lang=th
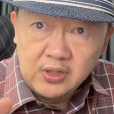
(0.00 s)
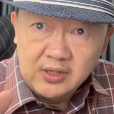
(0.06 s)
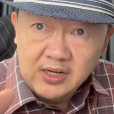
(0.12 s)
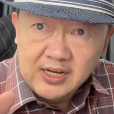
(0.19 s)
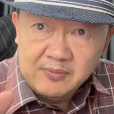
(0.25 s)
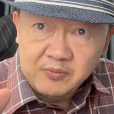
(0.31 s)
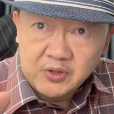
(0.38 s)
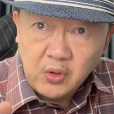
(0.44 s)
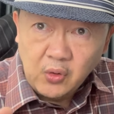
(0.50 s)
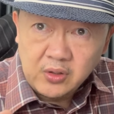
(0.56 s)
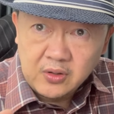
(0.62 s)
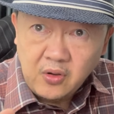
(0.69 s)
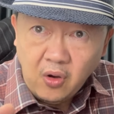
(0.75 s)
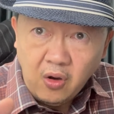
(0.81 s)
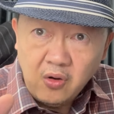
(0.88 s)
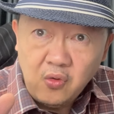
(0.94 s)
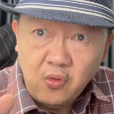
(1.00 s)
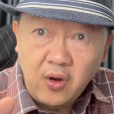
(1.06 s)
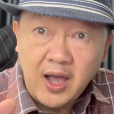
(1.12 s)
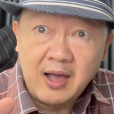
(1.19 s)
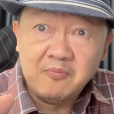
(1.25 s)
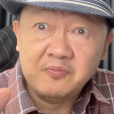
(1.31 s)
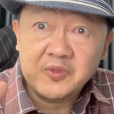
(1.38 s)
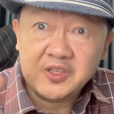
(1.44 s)
เริ่มต้นของควา
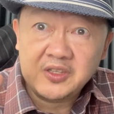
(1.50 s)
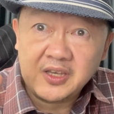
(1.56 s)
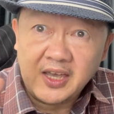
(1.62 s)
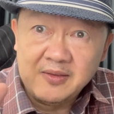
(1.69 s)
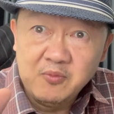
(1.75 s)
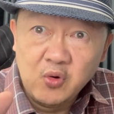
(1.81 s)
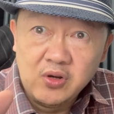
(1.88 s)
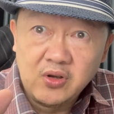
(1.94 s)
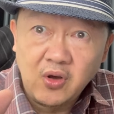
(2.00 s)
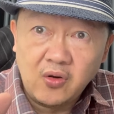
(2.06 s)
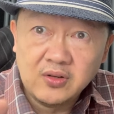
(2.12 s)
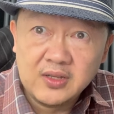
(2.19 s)
มใจบุญของ